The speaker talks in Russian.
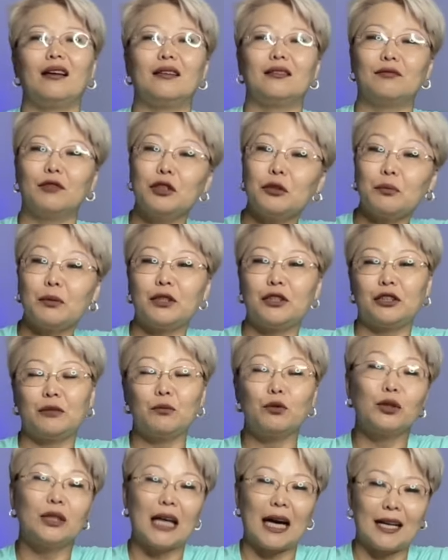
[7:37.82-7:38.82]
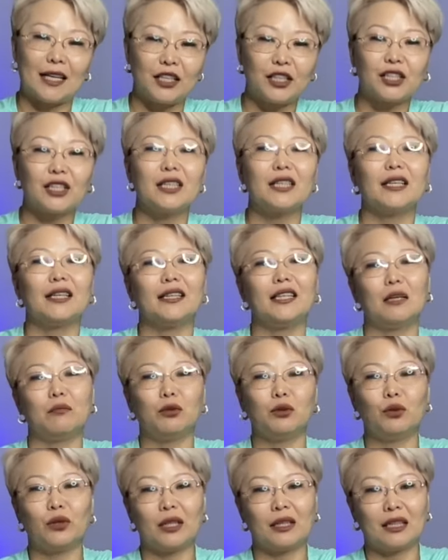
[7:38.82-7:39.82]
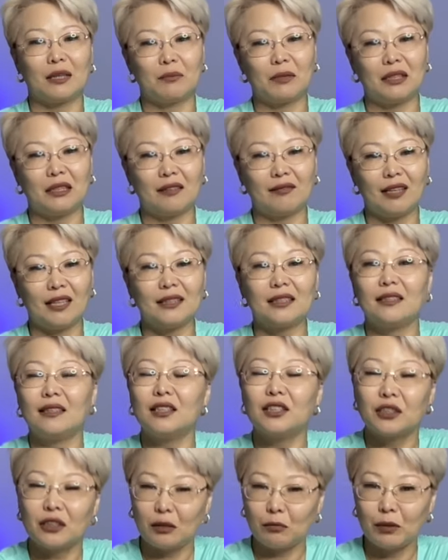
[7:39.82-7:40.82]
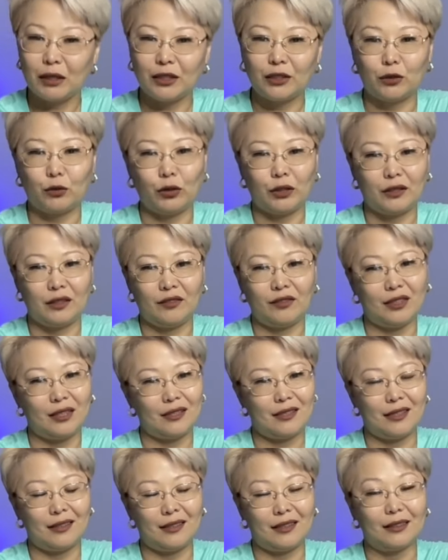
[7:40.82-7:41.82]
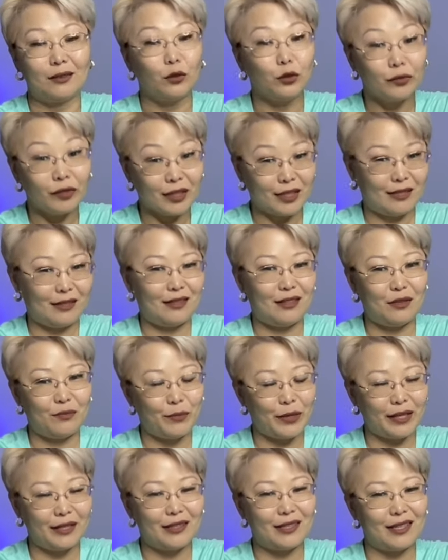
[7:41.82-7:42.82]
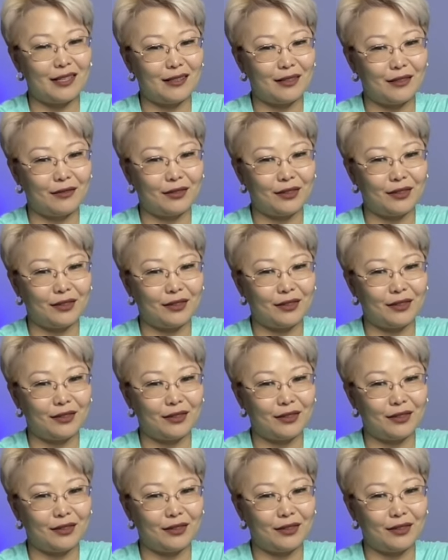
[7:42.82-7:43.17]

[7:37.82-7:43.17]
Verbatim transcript: Вот почему дальше я буду рекомендовать лишь небольшой дефицит до 20%.